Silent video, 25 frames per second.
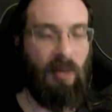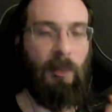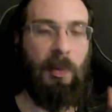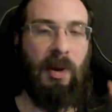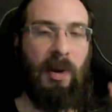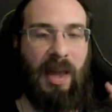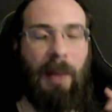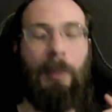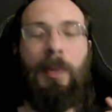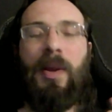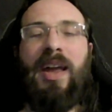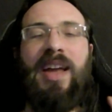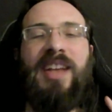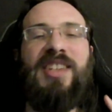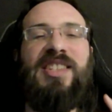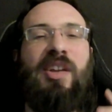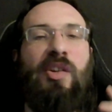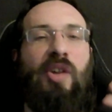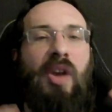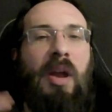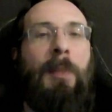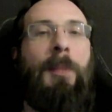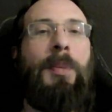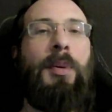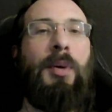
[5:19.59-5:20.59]
Perché? Perché c'era
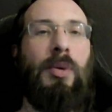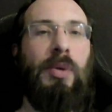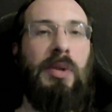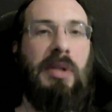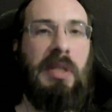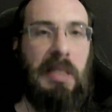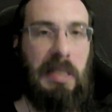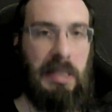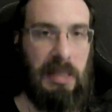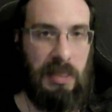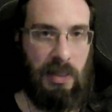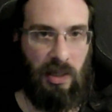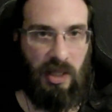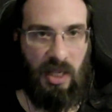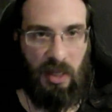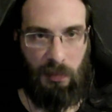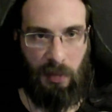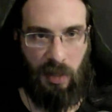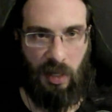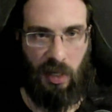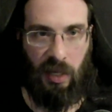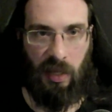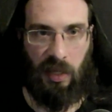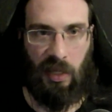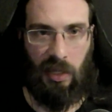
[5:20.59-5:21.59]
una protezione del
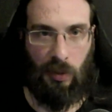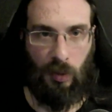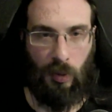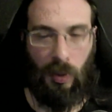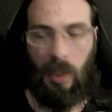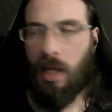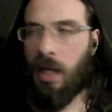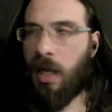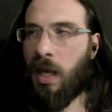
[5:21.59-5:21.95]
mercato.